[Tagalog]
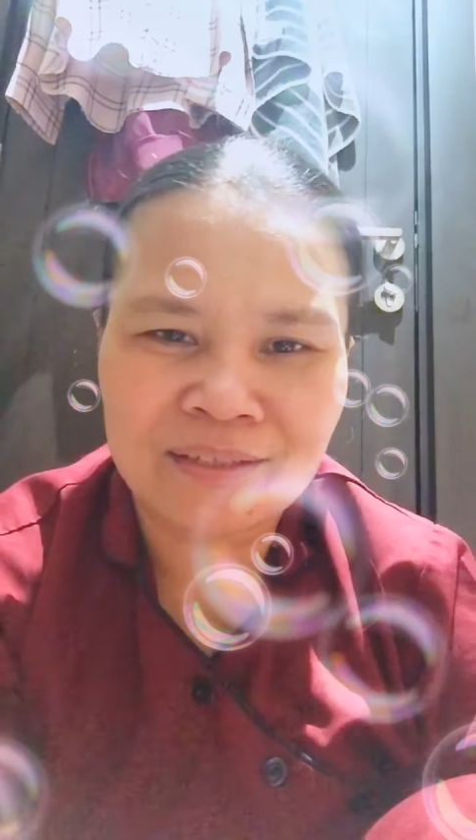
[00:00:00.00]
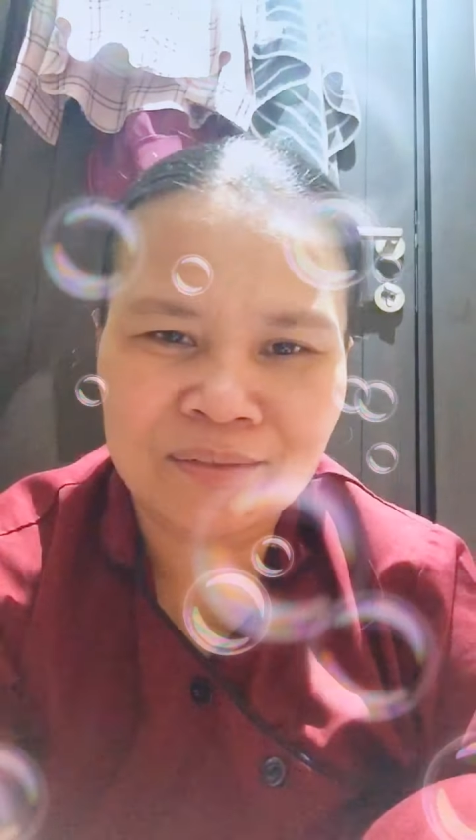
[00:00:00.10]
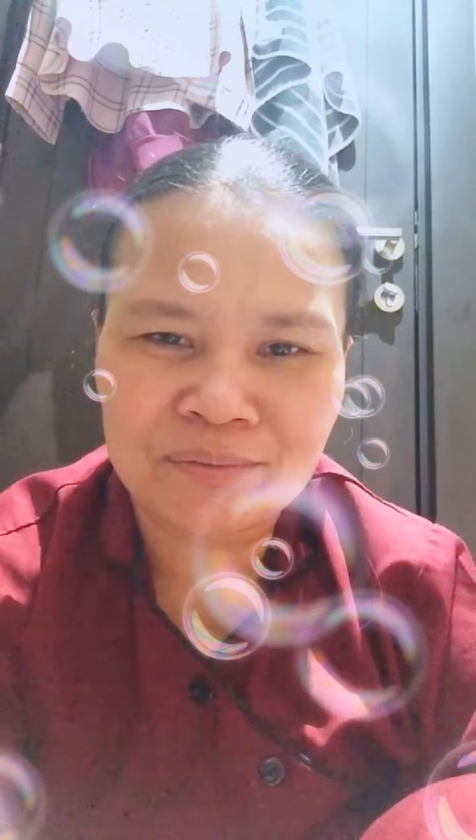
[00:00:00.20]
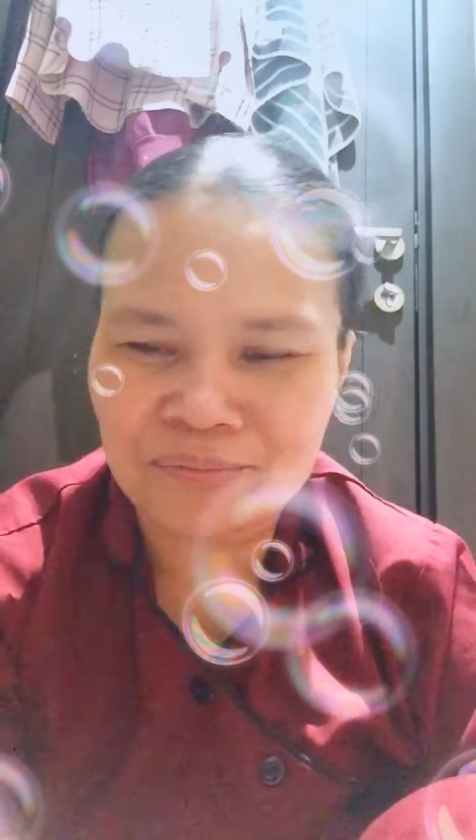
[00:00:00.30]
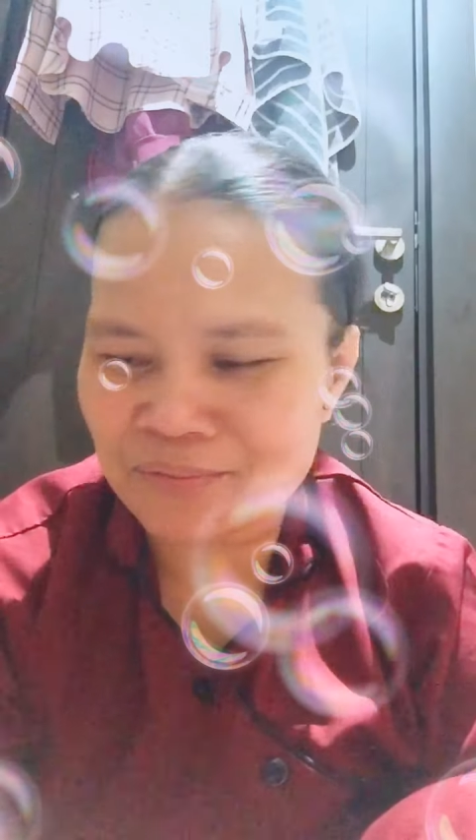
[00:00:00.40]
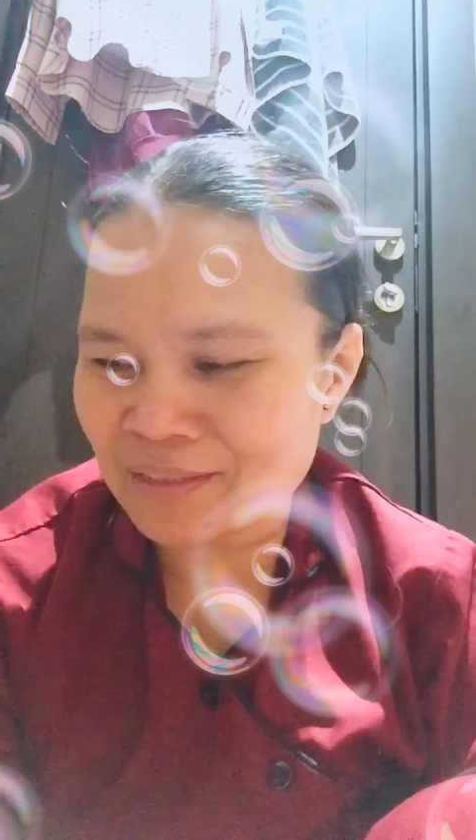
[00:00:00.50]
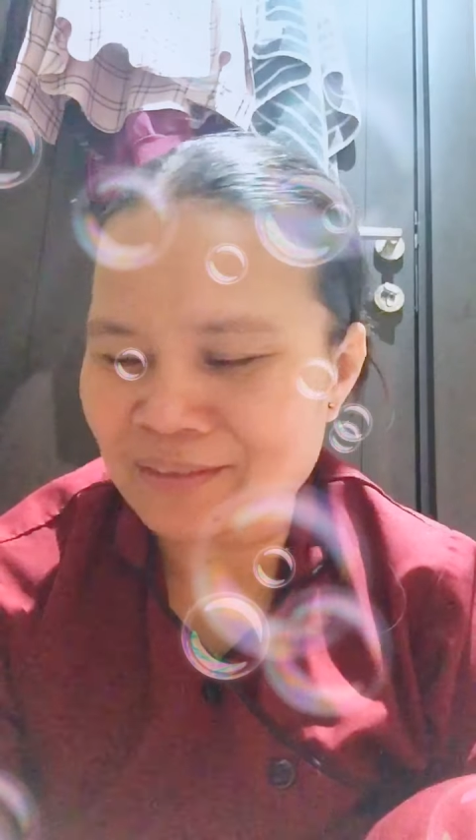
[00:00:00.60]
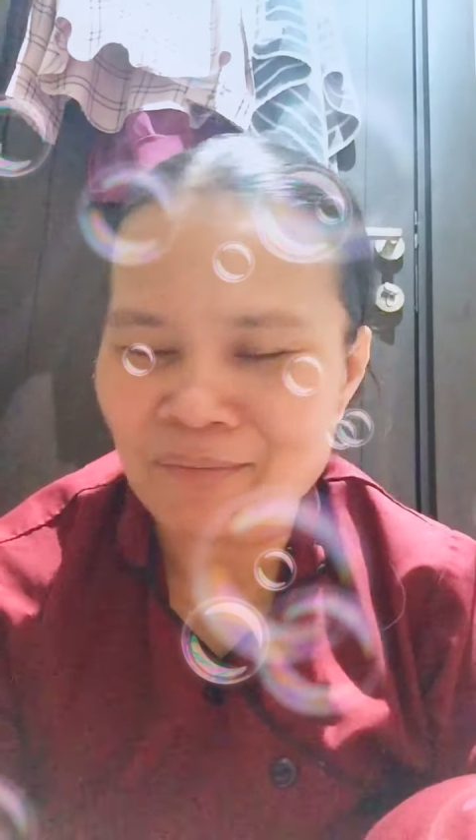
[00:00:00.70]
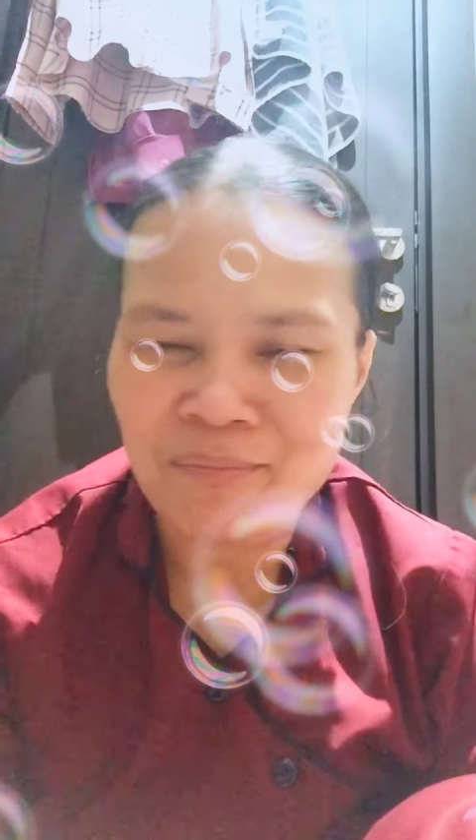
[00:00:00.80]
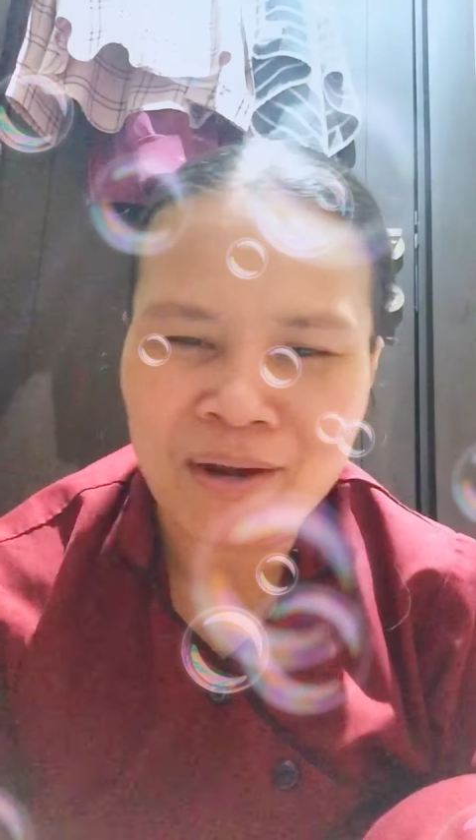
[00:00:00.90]
na ako
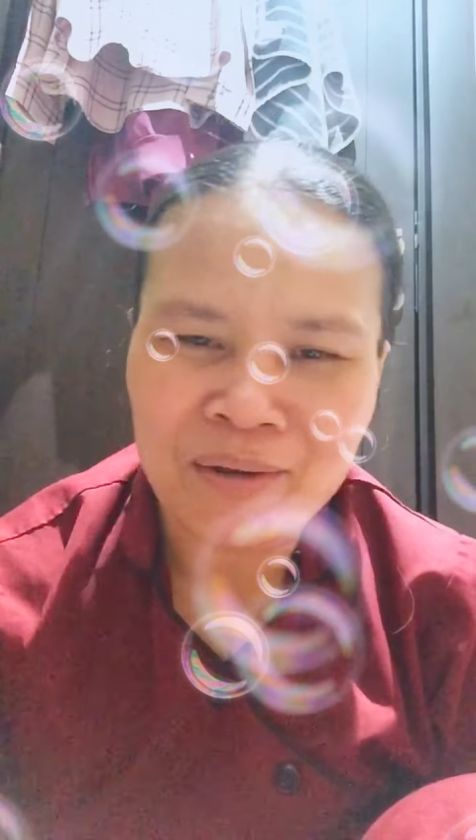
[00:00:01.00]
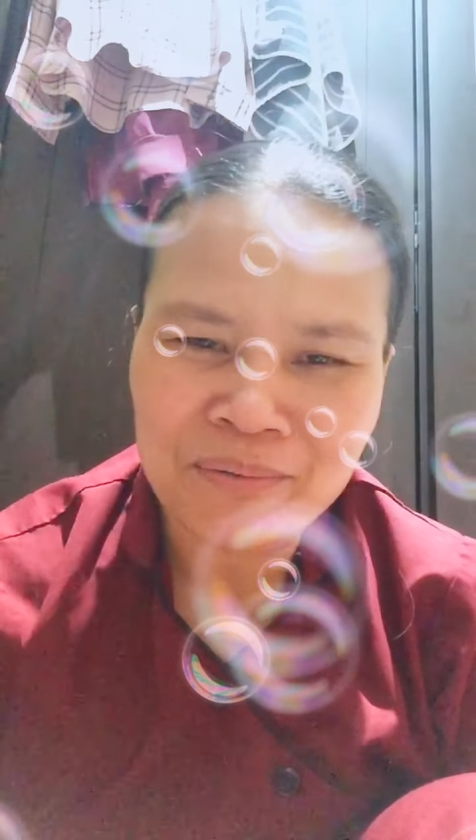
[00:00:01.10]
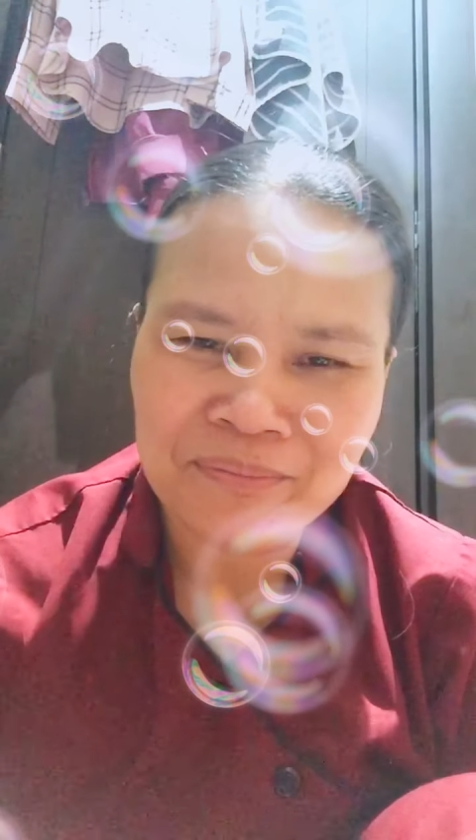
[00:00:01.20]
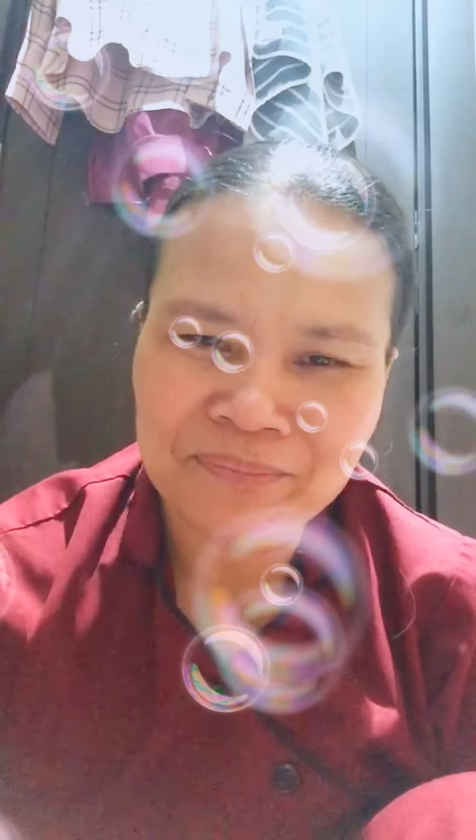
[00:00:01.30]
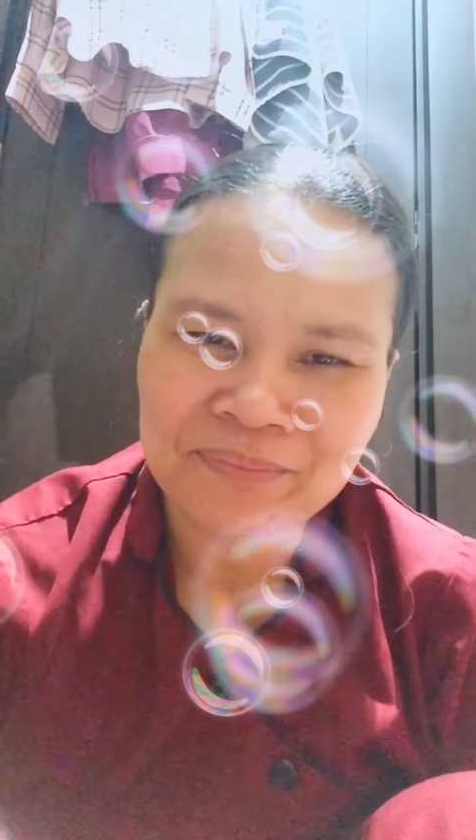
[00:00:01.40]
nagtrabaho